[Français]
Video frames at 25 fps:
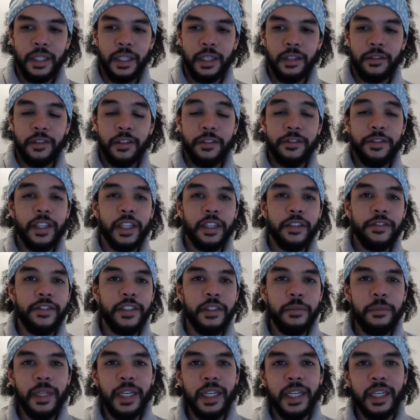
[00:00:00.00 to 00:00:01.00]
va faire
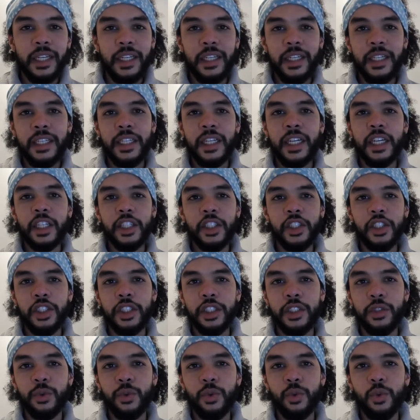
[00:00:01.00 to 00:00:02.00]
vibrer l'énergie
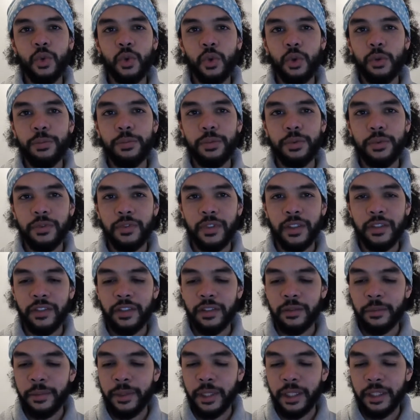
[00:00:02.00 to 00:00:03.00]
du groupe, va faire,